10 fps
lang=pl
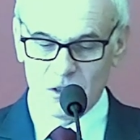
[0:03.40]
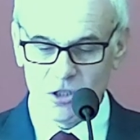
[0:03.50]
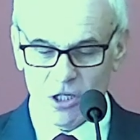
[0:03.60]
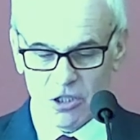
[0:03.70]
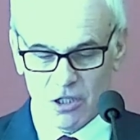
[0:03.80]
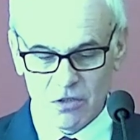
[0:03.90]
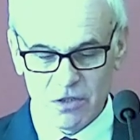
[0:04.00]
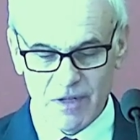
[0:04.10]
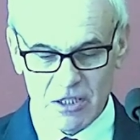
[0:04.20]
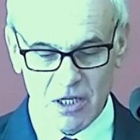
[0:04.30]
Dzisiejsze
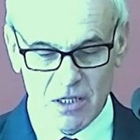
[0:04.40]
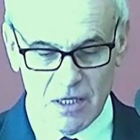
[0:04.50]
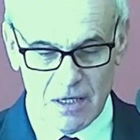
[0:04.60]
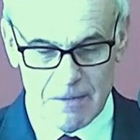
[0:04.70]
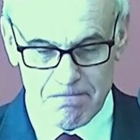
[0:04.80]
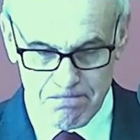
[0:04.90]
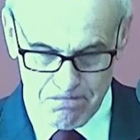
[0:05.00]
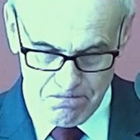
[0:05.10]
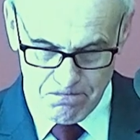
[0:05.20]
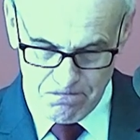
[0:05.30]
rozważanie
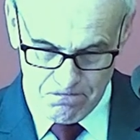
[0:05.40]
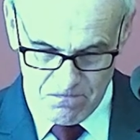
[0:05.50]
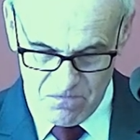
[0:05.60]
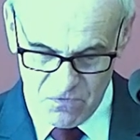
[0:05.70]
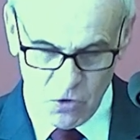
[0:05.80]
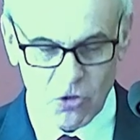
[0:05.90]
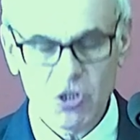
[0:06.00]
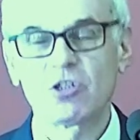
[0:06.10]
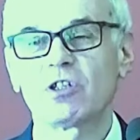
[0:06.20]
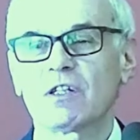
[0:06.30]

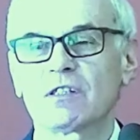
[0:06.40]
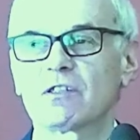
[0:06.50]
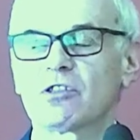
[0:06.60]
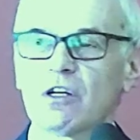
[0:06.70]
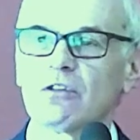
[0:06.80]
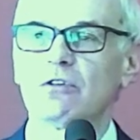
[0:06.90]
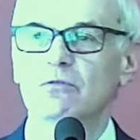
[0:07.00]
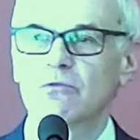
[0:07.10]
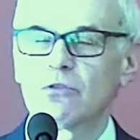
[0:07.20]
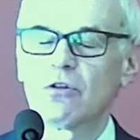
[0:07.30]
wiąże się z
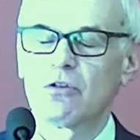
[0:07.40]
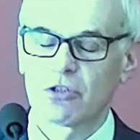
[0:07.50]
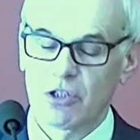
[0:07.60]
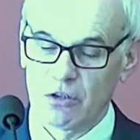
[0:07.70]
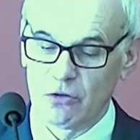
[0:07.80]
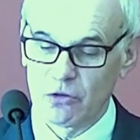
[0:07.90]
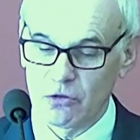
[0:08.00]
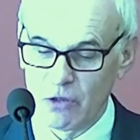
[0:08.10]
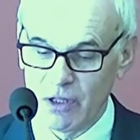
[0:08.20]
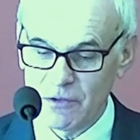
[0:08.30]
księgą, drugą księgą
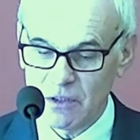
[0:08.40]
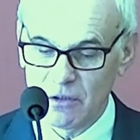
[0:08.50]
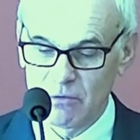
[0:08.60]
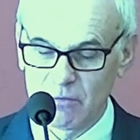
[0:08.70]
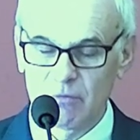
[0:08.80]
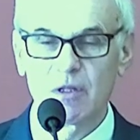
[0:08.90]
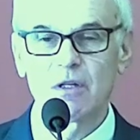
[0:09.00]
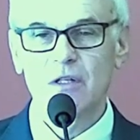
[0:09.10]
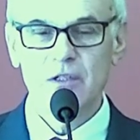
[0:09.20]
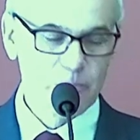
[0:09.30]
królewską,
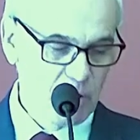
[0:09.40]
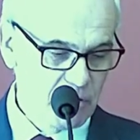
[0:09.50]
z